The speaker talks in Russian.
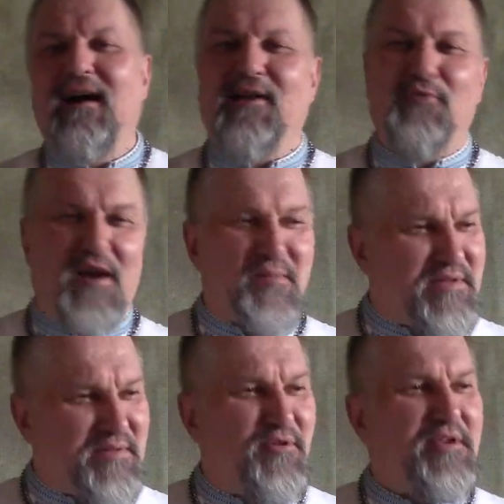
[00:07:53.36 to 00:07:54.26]
оно как бы
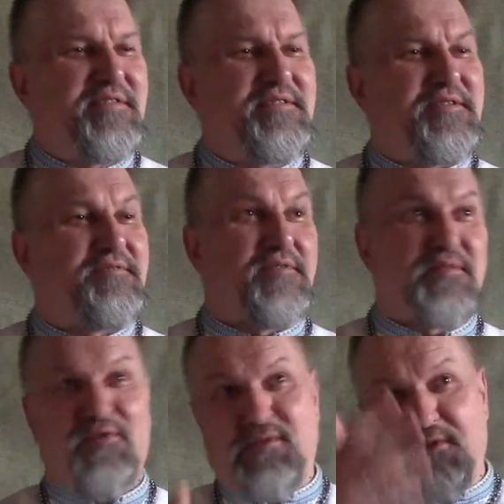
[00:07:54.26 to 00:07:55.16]
само естественно.
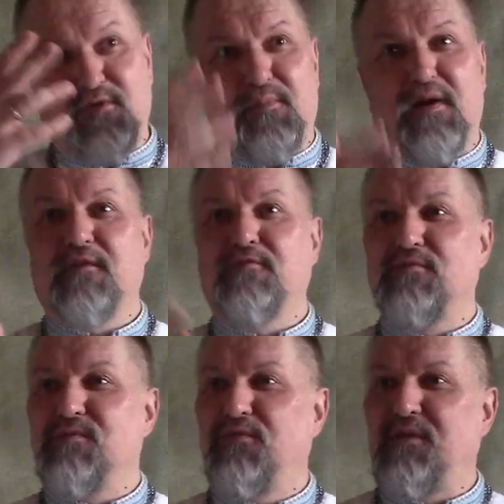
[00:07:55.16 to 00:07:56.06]
Смотрим на эту пагоду,
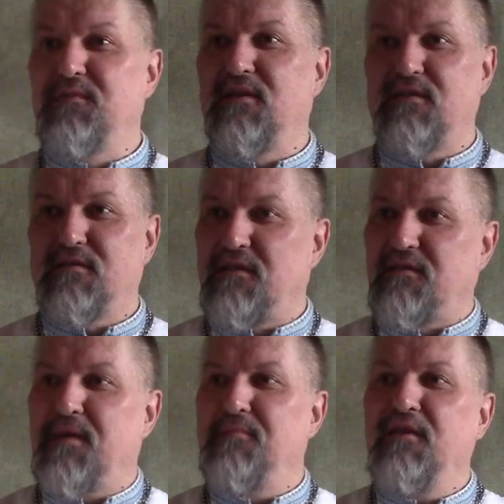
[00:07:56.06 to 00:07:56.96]
смотрим на этот
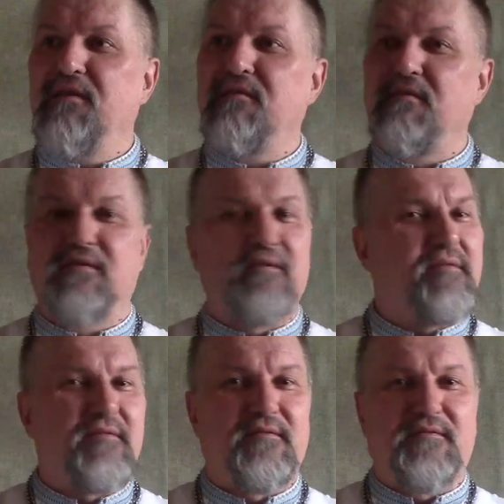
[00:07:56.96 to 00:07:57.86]
сад камней,
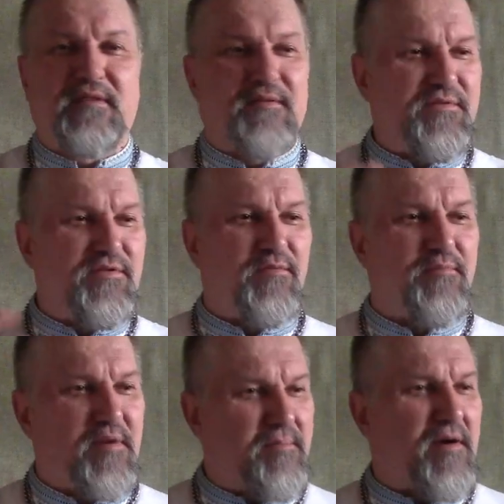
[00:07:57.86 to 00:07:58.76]
там все
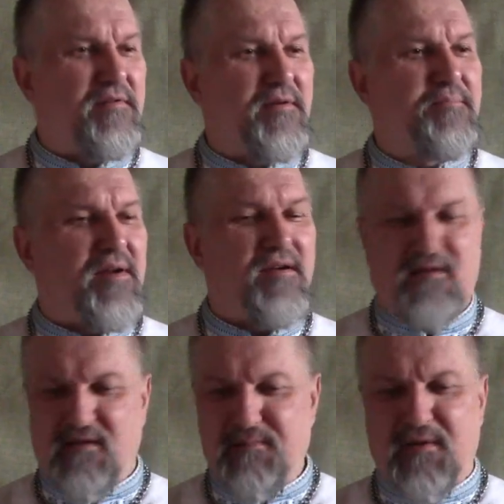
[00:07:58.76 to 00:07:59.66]
пропахло
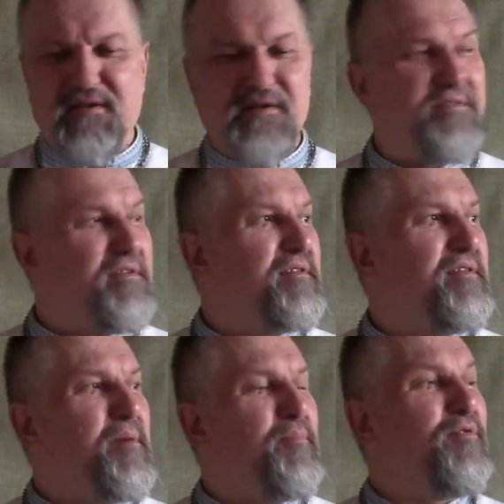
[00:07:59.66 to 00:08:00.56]
и пронизано
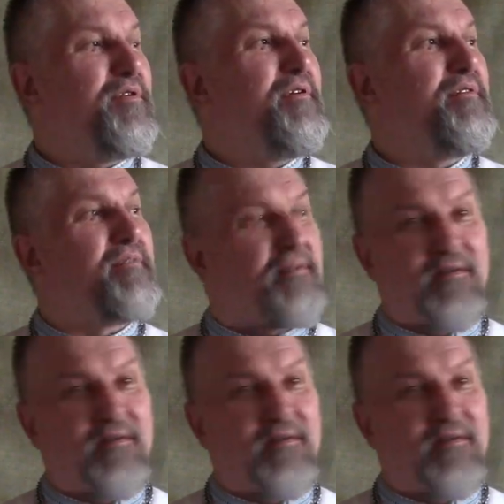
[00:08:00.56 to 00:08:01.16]
Японией,